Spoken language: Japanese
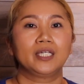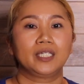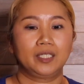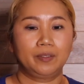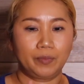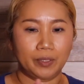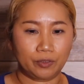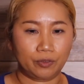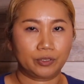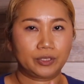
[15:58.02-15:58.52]

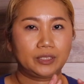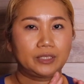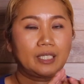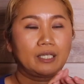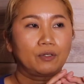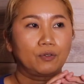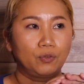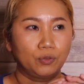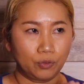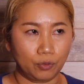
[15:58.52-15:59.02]
今の時
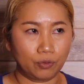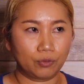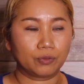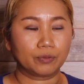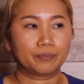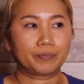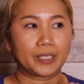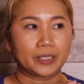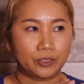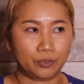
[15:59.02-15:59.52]
点この
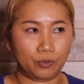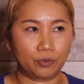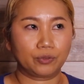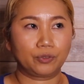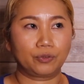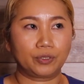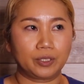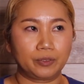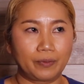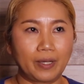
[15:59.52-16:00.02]
場所
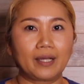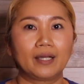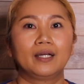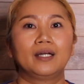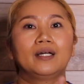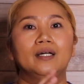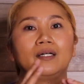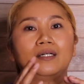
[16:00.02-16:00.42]
よりは